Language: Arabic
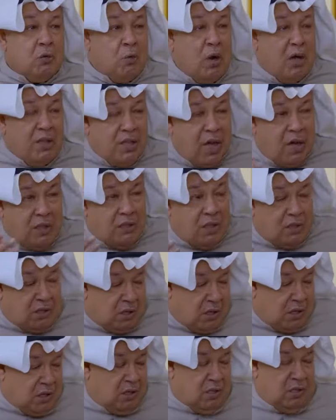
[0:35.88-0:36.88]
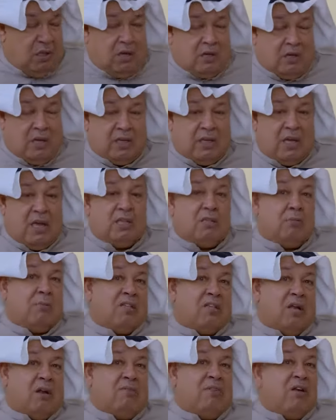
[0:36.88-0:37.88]
وهذا أحدث ترى يعني
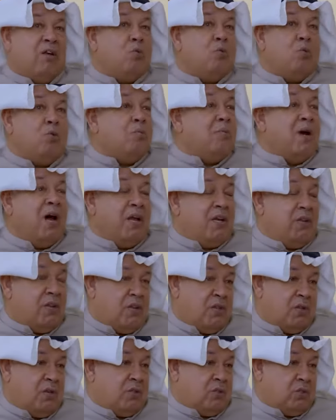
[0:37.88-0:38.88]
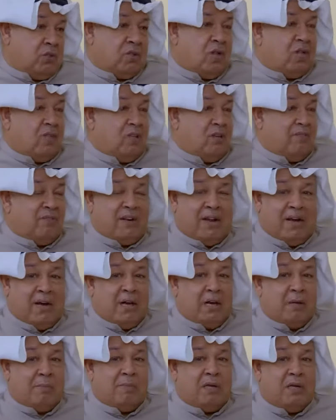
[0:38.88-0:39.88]
أزمة 2008 الاقتصادية في
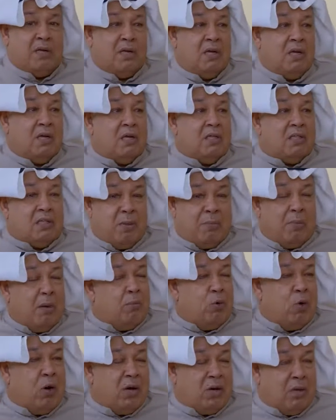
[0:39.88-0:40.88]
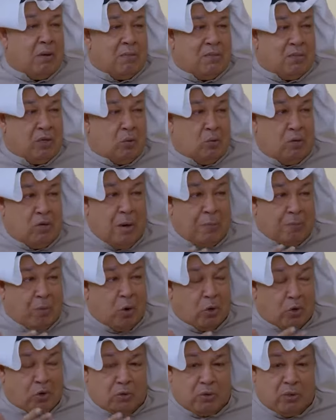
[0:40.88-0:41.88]
العالم سببها كما تقول
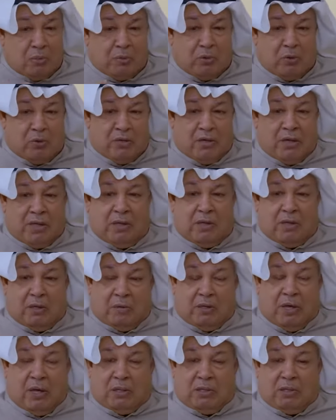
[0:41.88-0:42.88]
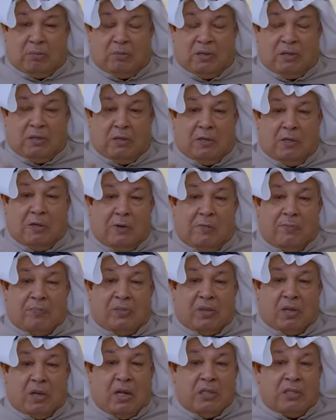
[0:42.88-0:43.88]
نابليون نابليون هذه كاتبة
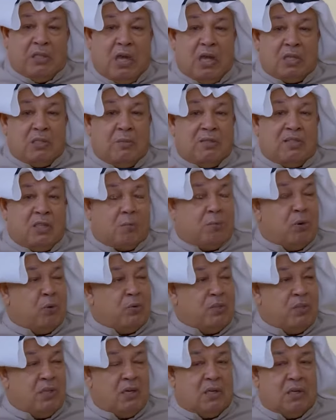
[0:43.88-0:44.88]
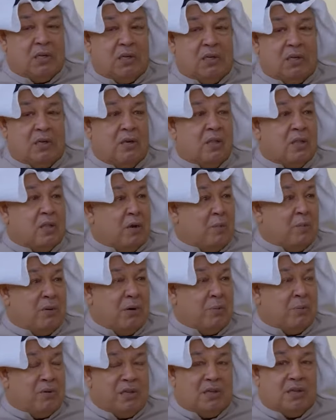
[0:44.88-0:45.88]
قالت هي أزمة تربوية للنظام
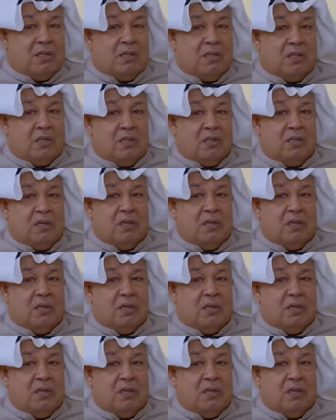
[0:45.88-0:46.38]
الأمريكي